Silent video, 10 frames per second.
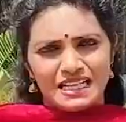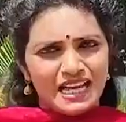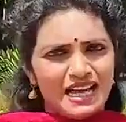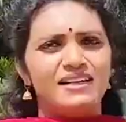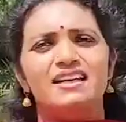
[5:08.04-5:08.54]

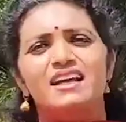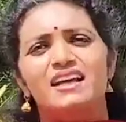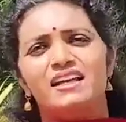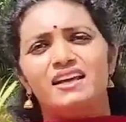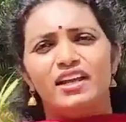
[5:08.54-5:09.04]
క్లారిటీలు
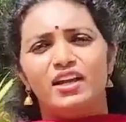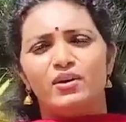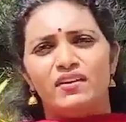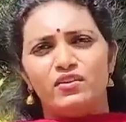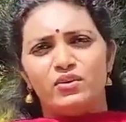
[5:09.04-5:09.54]
కానీ
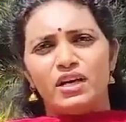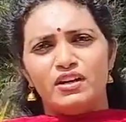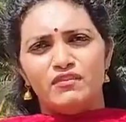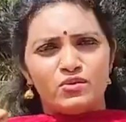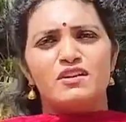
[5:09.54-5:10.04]
లేకుండా ఎవరు
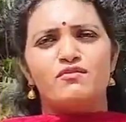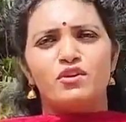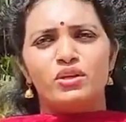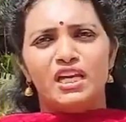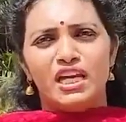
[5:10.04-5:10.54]
కన్ఫ్యూజ్
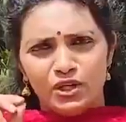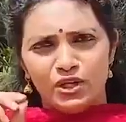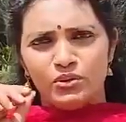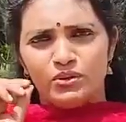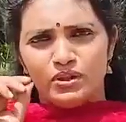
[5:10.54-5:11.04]
అవ్వద్దు
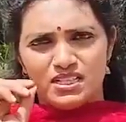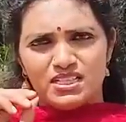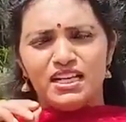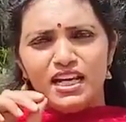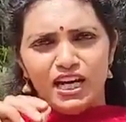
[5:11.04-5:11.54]
ఏడుగురు
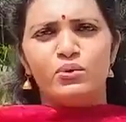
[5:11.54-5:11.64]
ఖచ్చితంగా